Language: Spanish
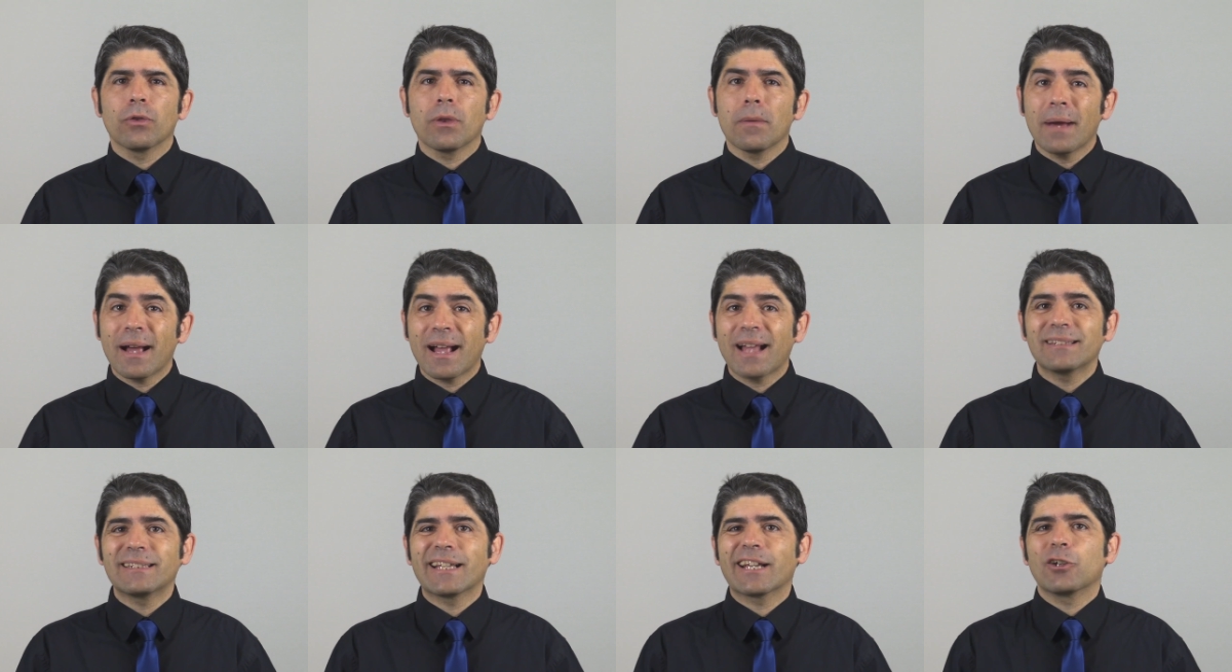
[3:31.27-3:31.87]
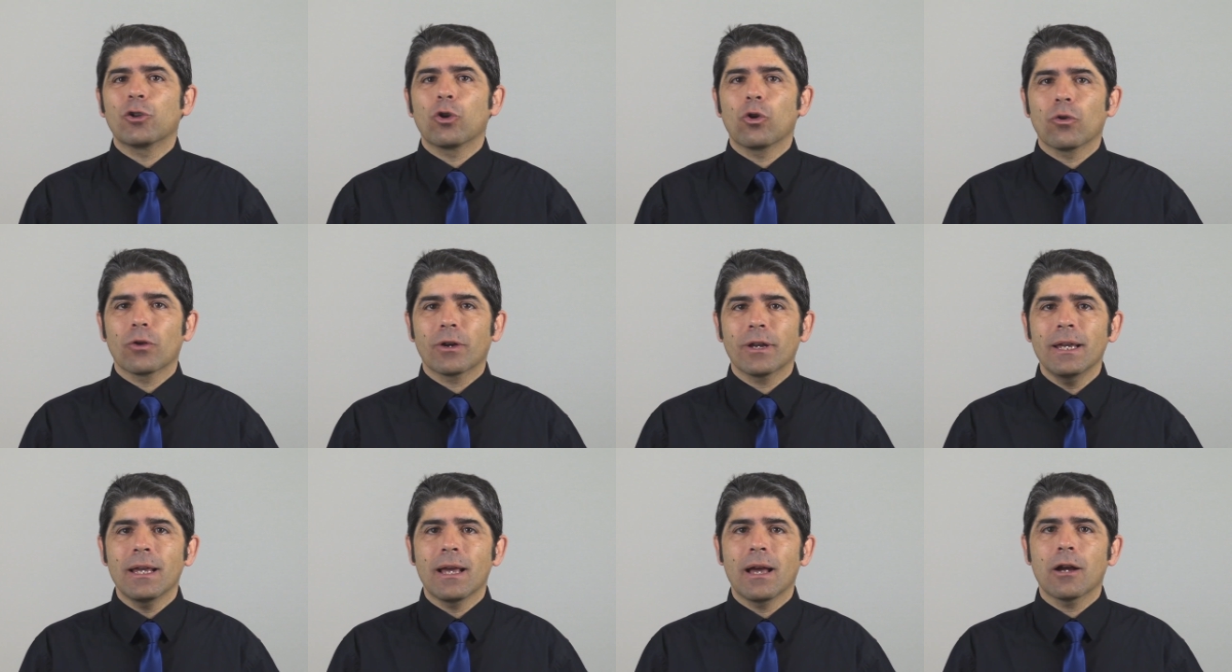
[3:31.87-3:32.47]
de baja
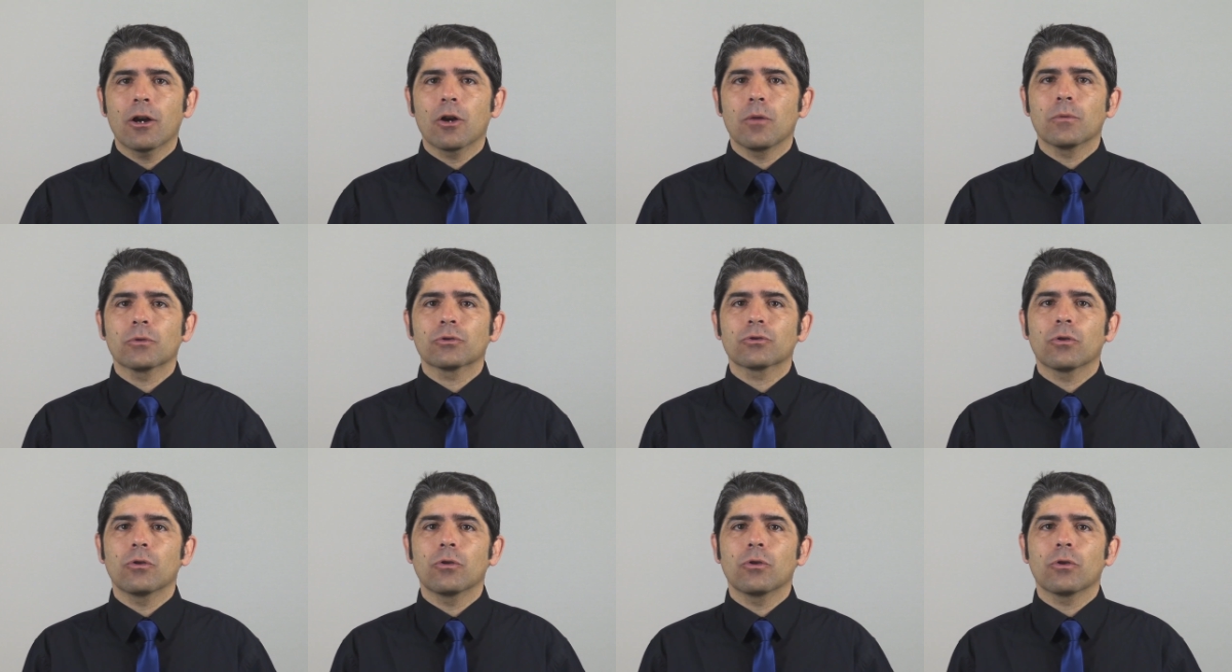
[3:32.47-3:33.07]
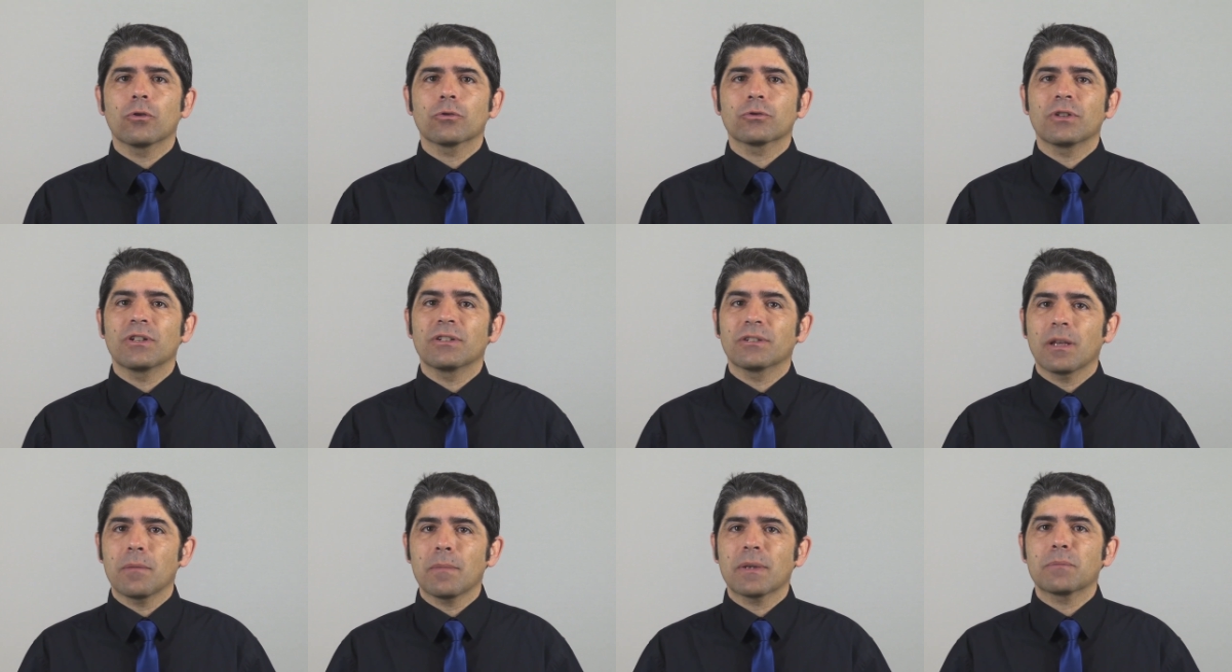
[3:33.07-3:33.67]
tecnología como son los
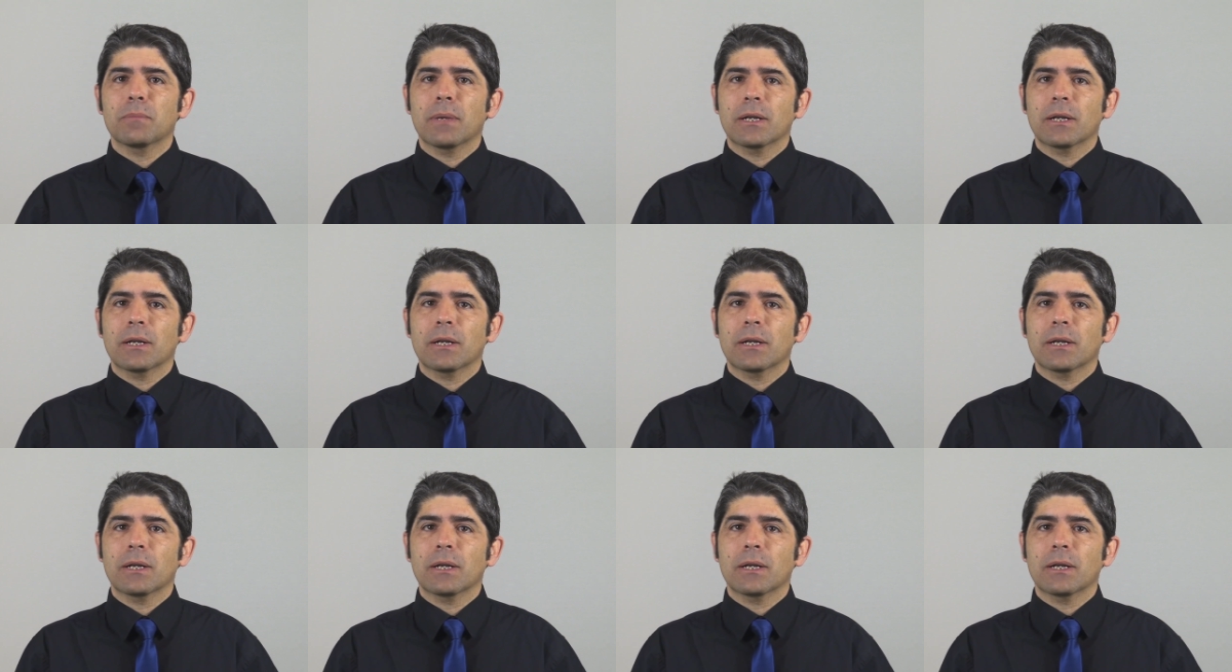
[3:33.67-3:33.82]
sistemas